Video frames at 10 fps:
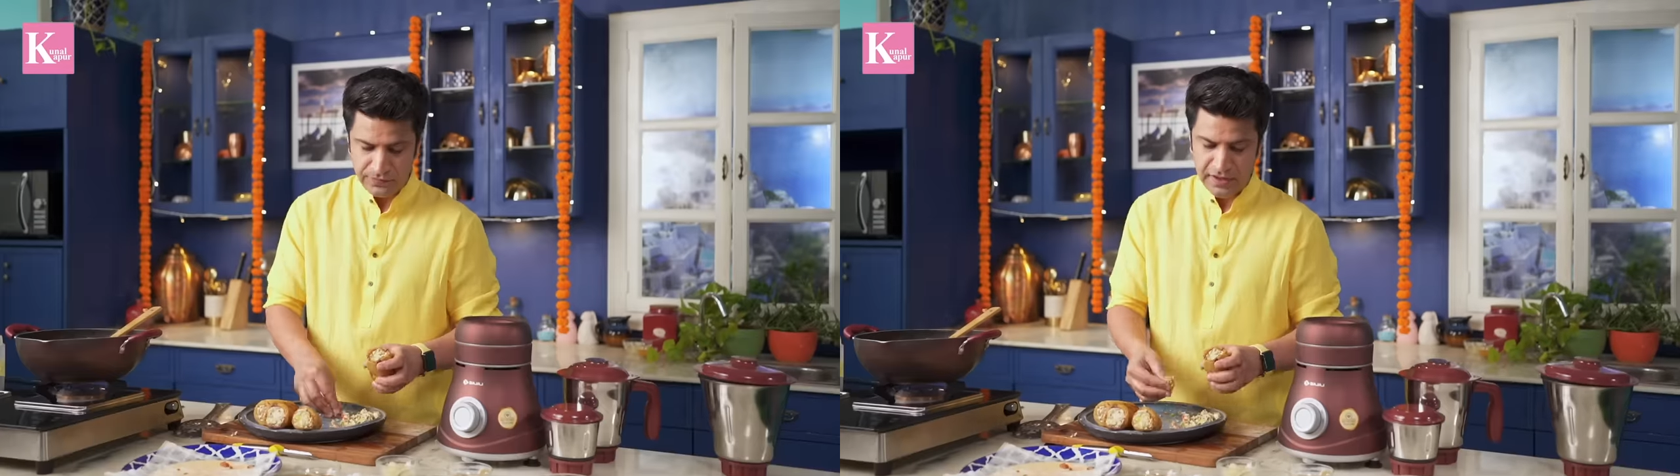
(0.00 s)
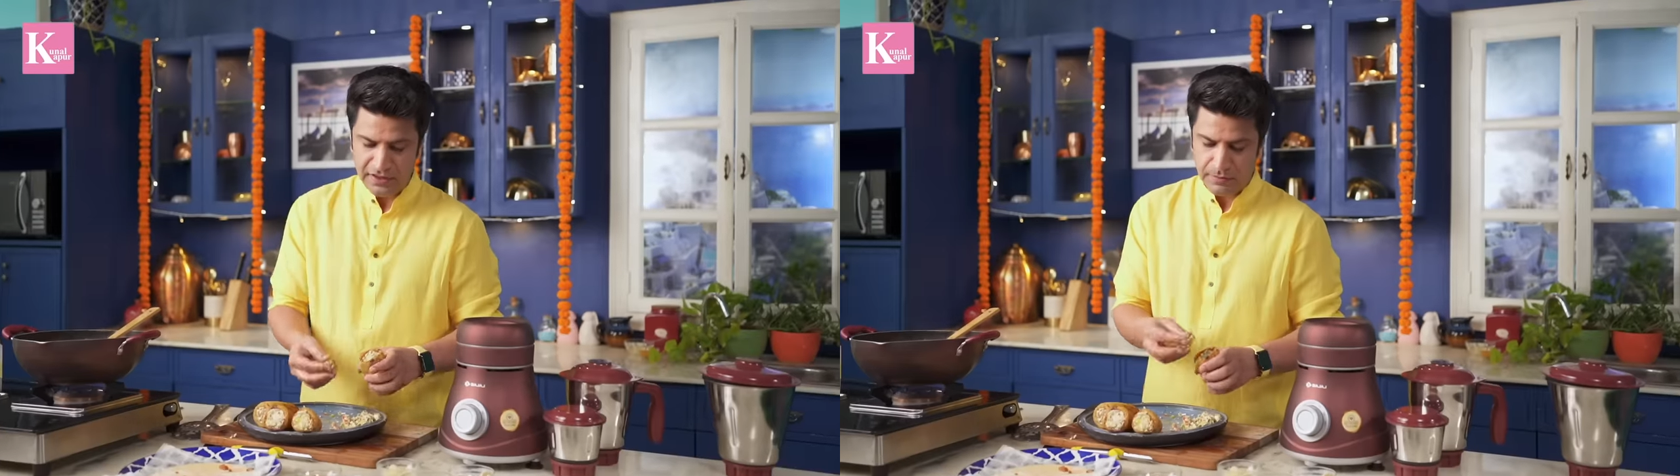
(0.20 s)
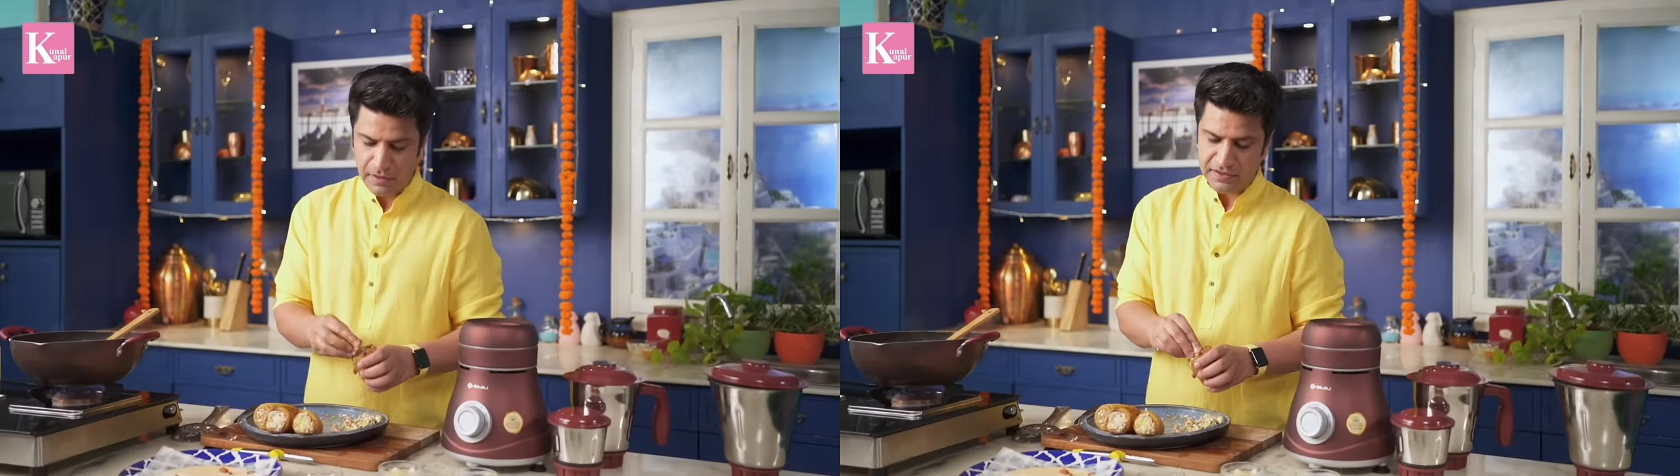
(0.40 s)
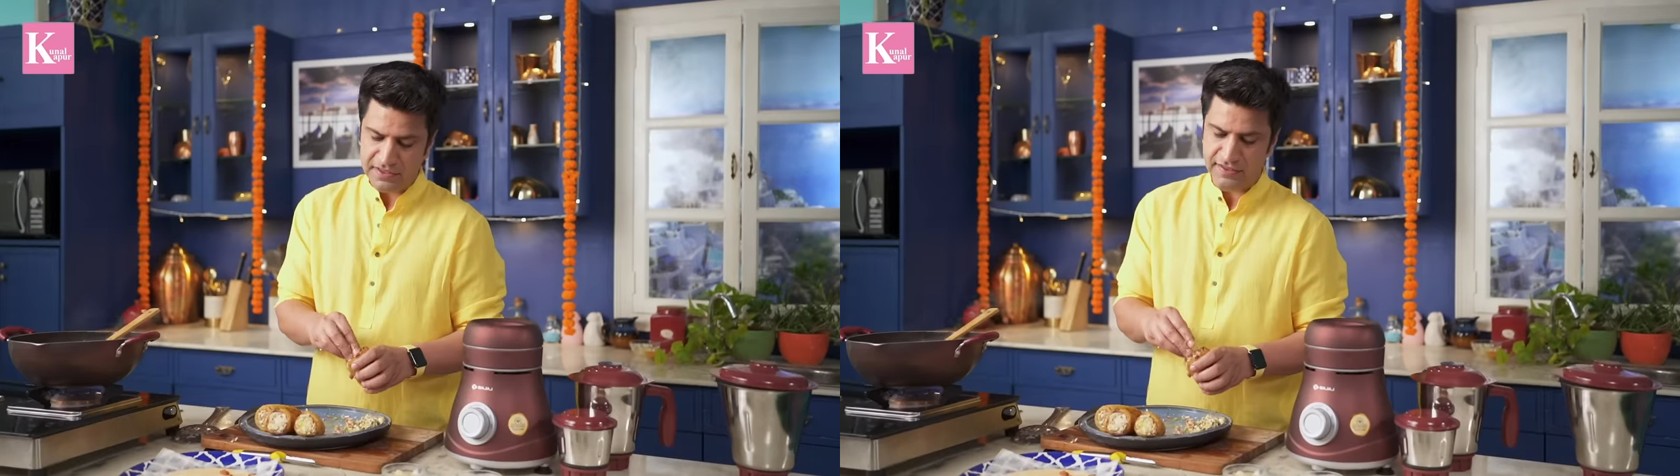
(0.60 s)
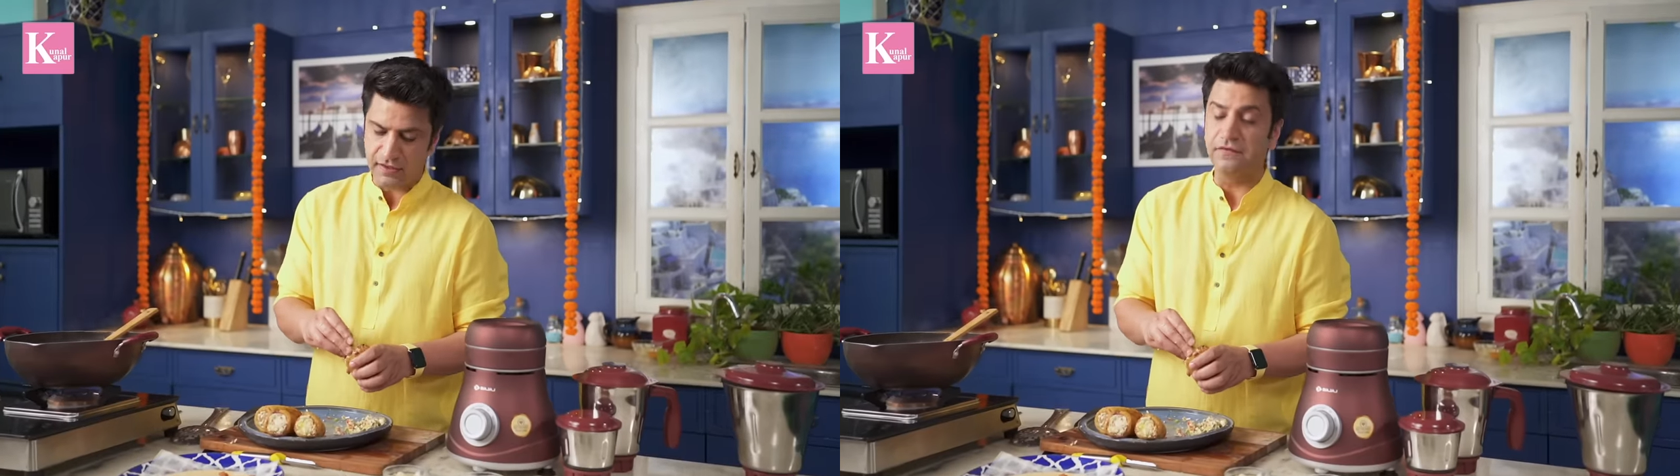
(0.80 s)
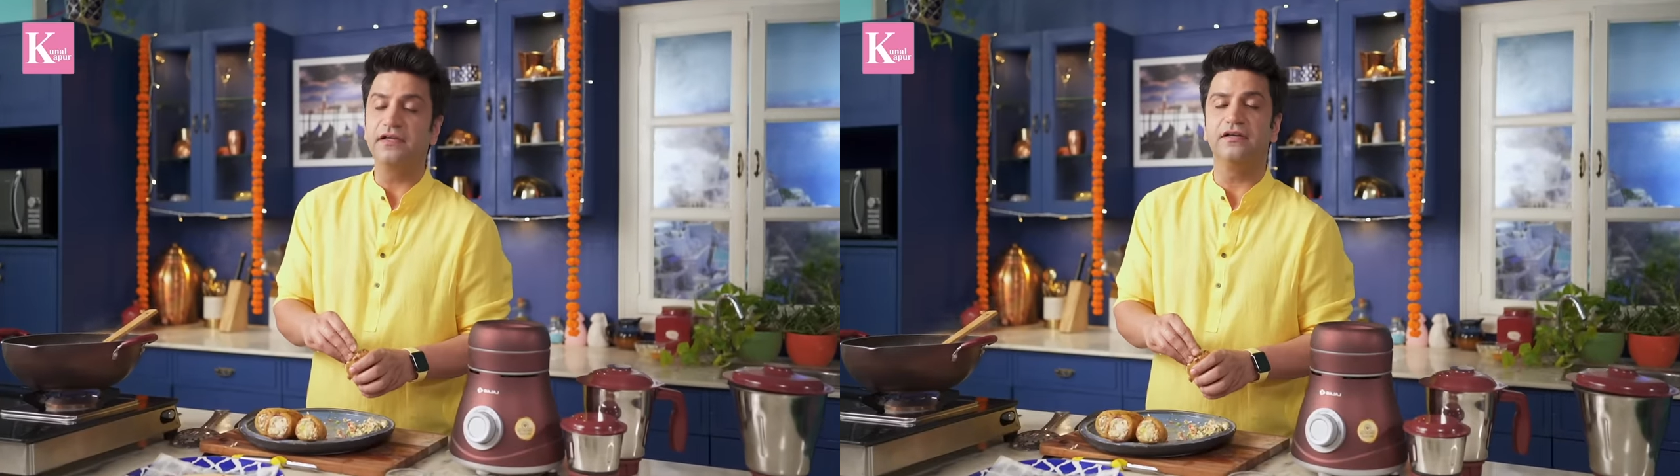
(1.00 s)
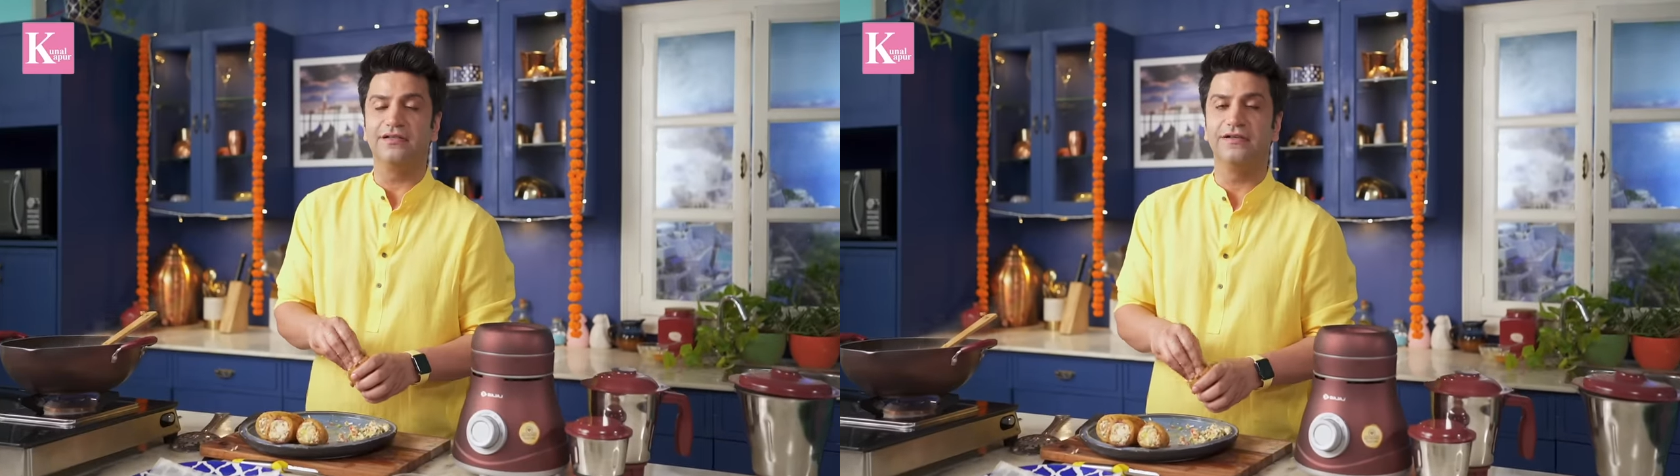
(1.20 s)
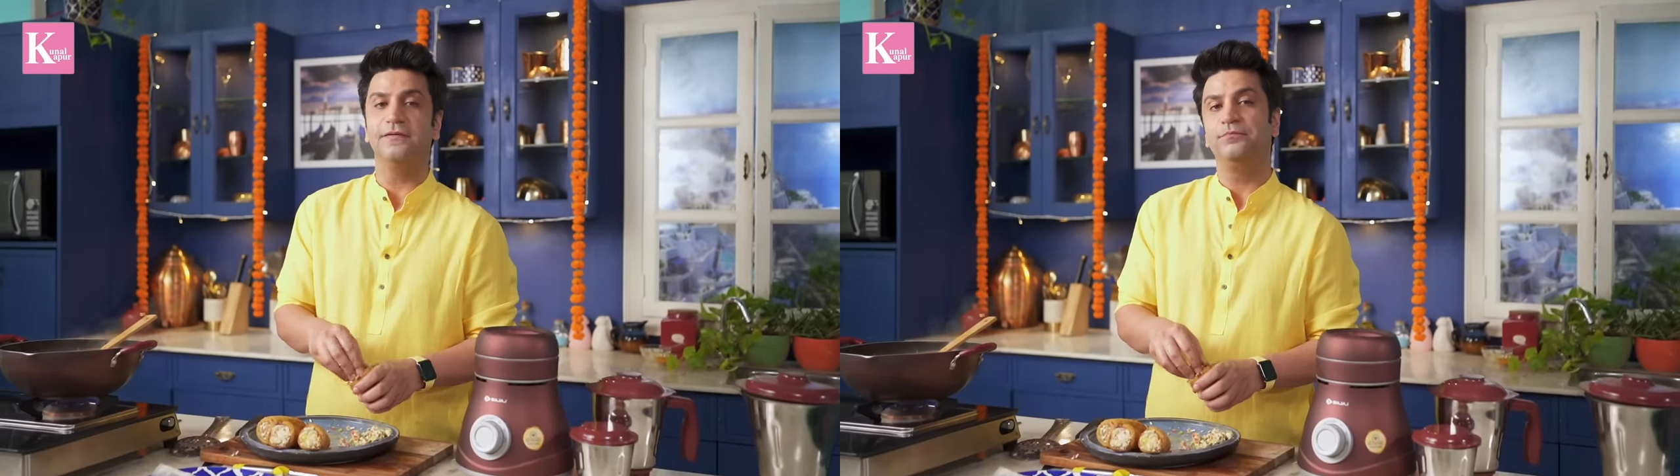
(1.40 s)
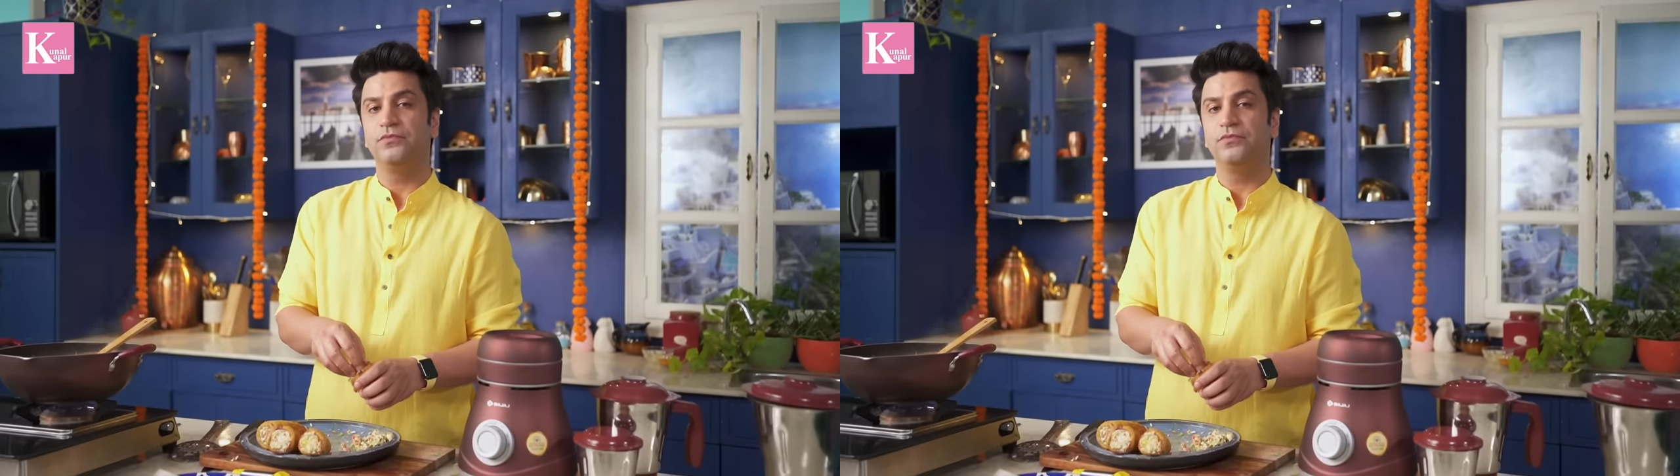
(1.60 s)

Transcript: देखिए जब आप इसकी स्टफिंग करते हैं ना